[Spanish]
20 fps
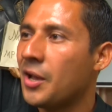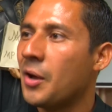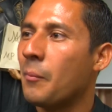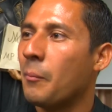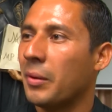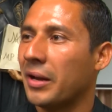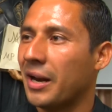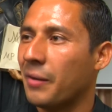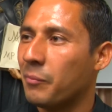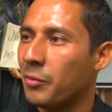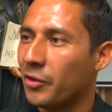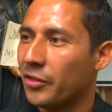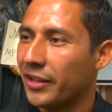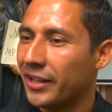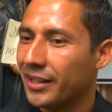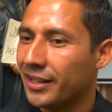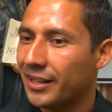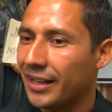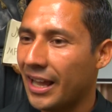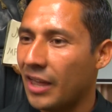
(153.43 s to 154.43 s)
para poder
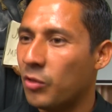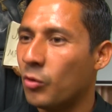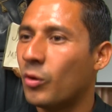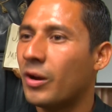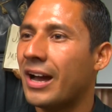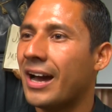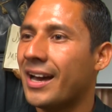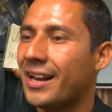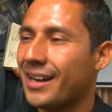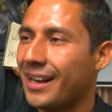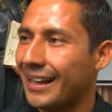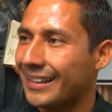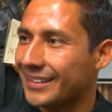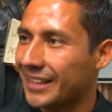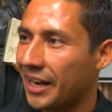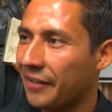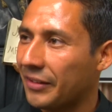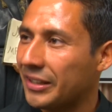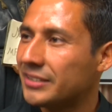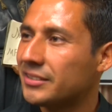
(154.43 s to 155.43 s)
educar a
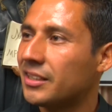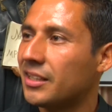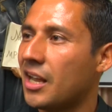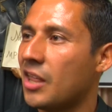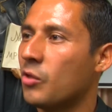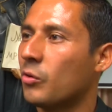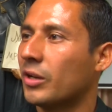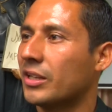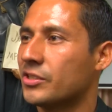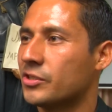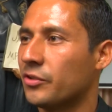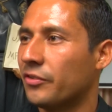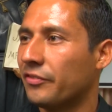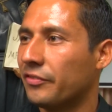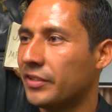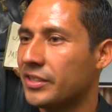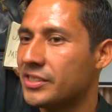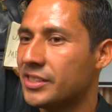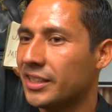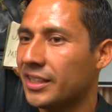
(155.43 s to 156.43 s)
través de la educación
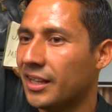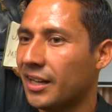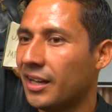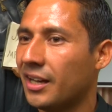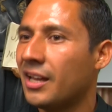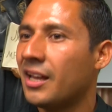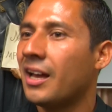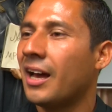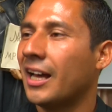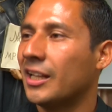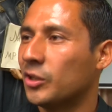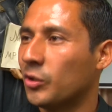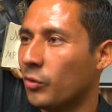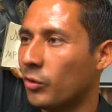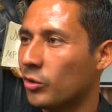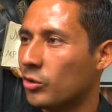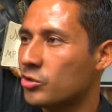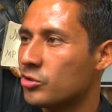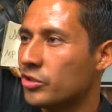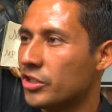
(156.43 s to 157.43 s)
física a todos
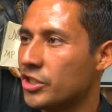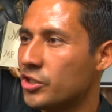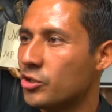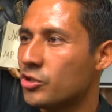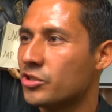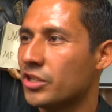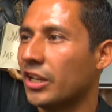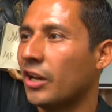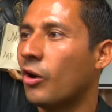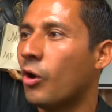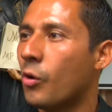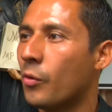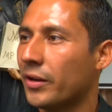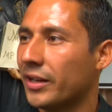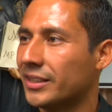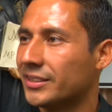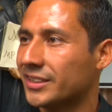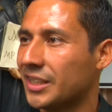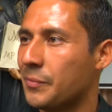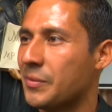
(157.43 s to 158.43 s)
los niños y
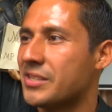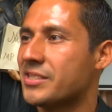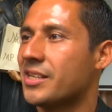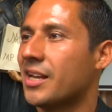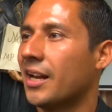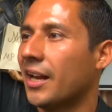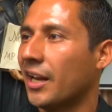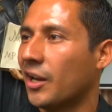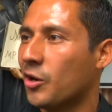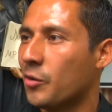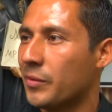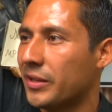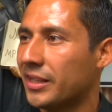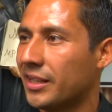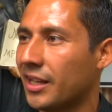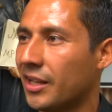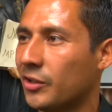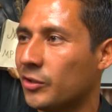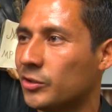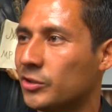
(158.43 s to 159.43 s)
jóvenes que me sean
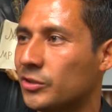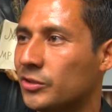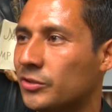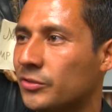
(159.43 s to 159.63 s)
encomendados.